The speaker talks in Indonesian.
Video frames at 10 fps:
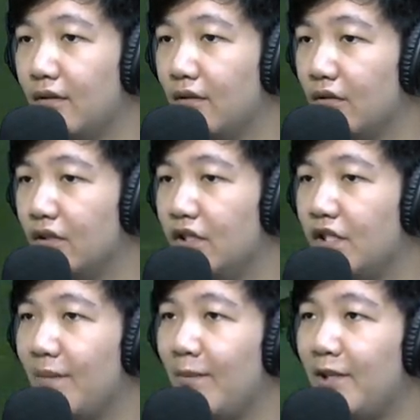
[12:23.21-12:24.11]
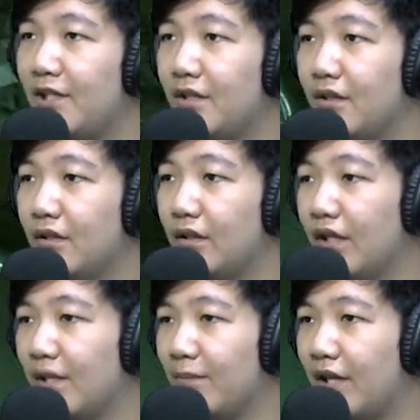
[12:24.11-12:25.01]
Woi nyampe please. Oke,
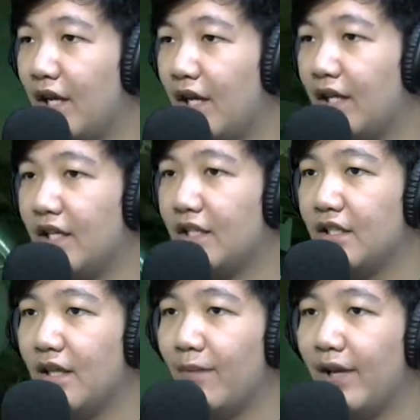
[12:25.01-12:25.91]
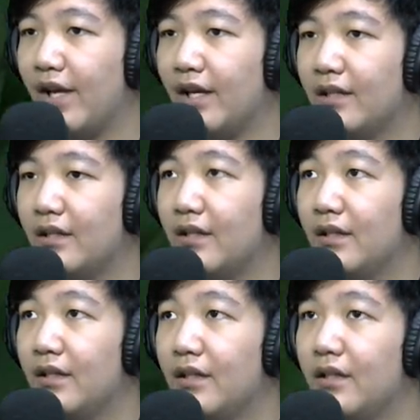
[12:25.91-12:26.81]
siap. Nah, nice, nyampe ya.
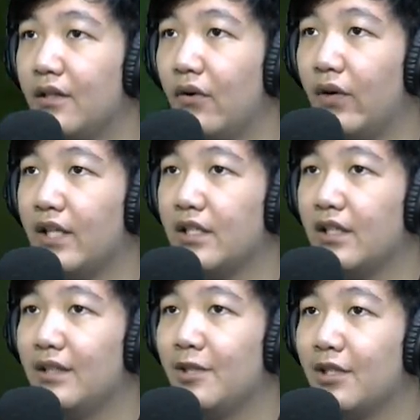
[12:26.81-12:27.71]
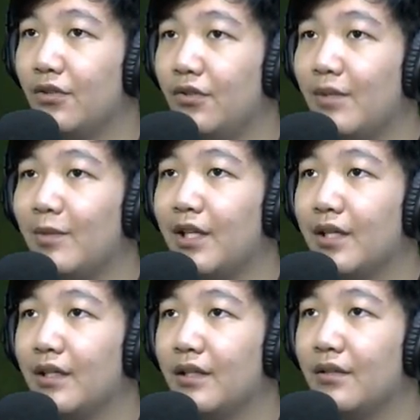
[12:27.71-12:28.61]
Oke, sekarang kita bisa ke sono ya berarti.
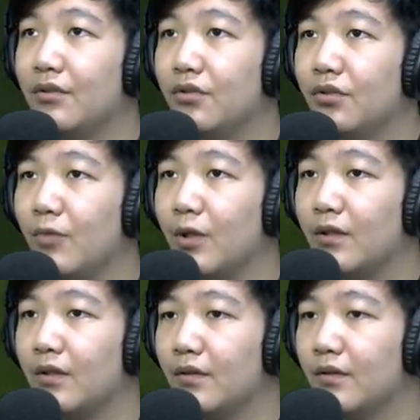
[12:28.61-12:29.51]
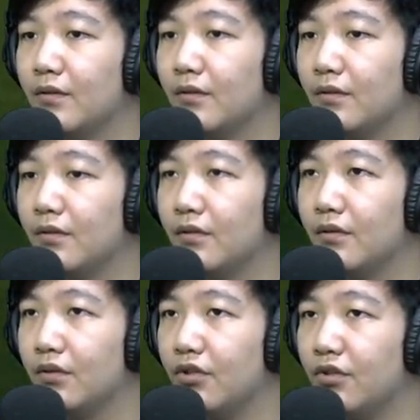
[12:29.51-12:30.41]
Good one.
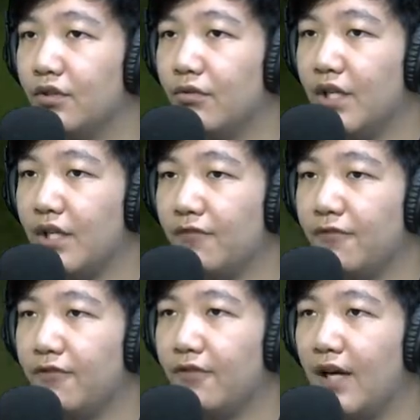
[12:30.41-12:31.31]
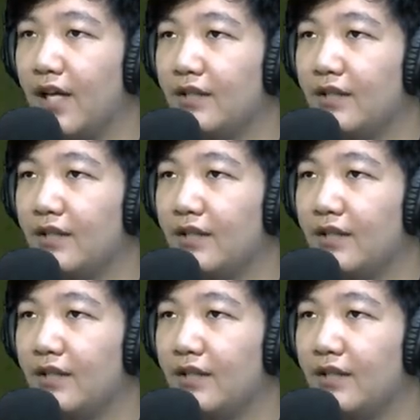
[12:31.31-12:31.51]
Good grief. Hai